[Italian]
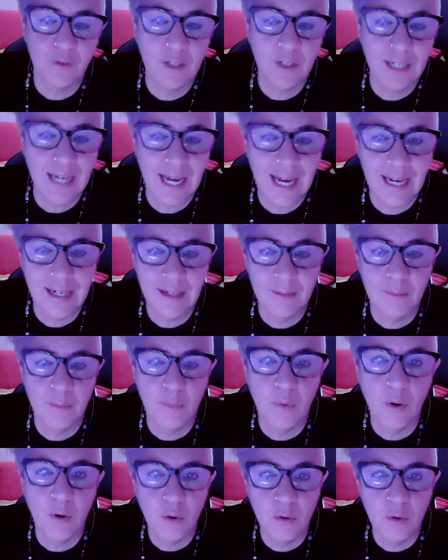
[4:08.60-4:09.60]
vocale
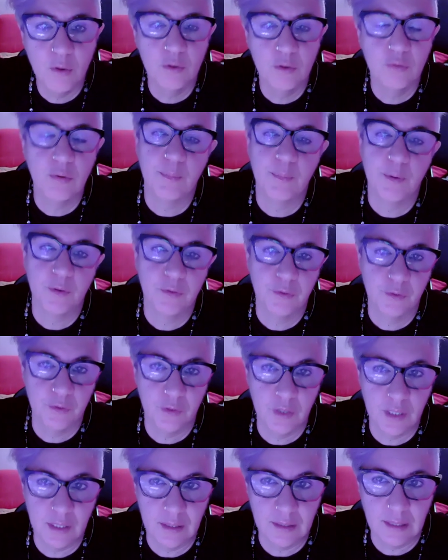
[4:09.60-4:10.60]
molto
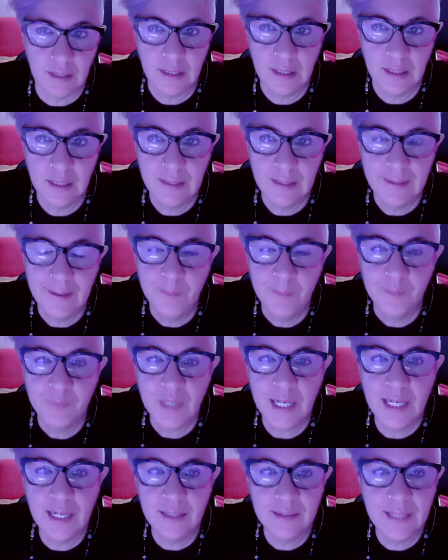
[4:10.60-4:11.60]
approfondita
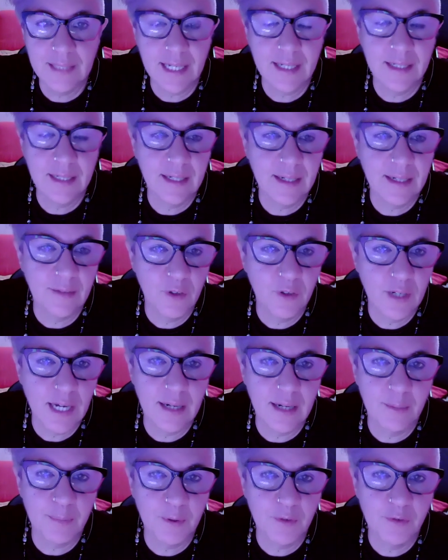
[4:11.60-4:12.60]
e la tecnica
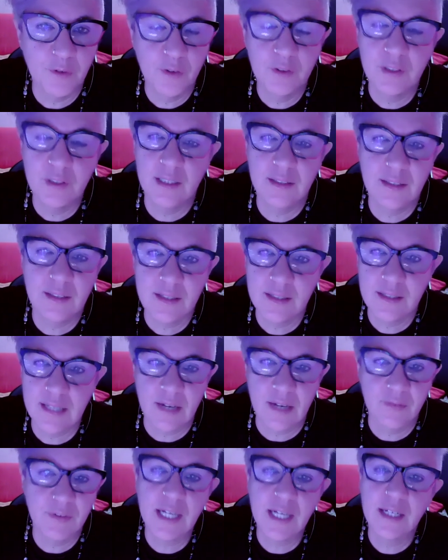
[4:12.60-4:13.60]
vocale approfondita
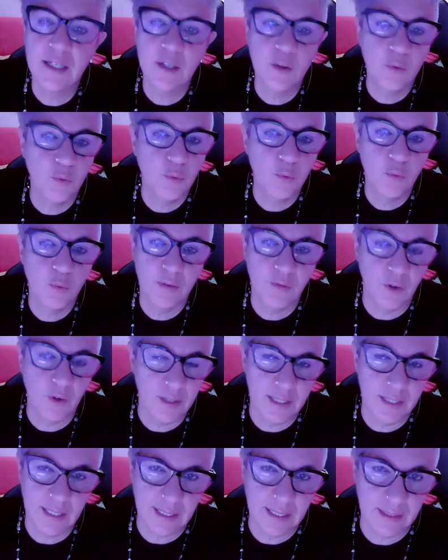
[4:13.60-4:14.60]
serve a chiunque
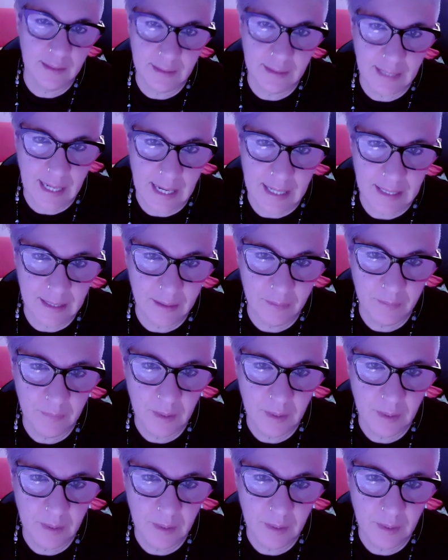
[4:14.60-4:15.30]
voglia cantare.